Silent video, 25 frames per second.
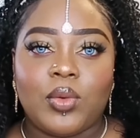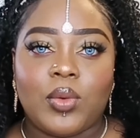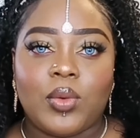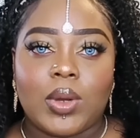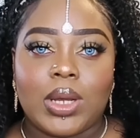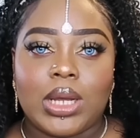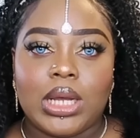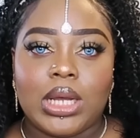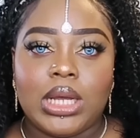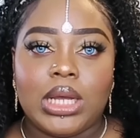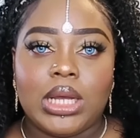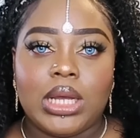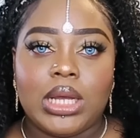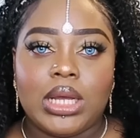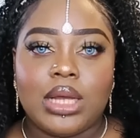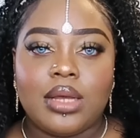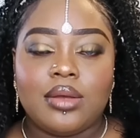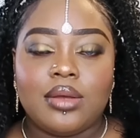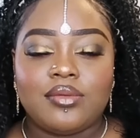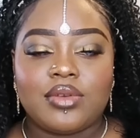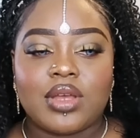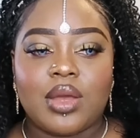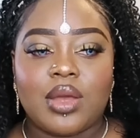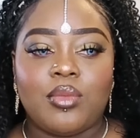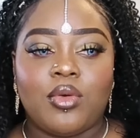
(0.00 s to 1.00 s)
quoi.
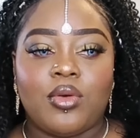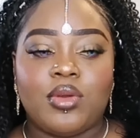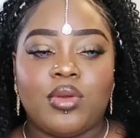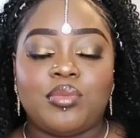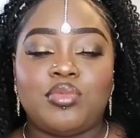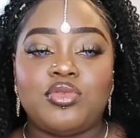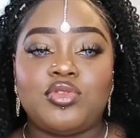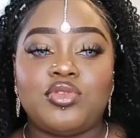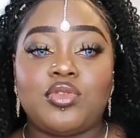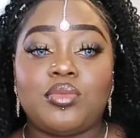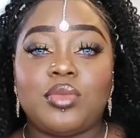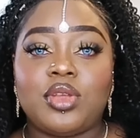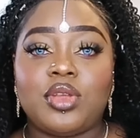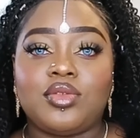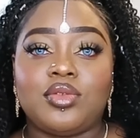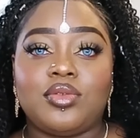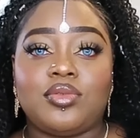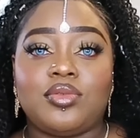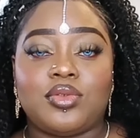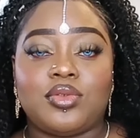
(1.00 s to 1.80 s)
Vraiment. Et puis, je vais mettre une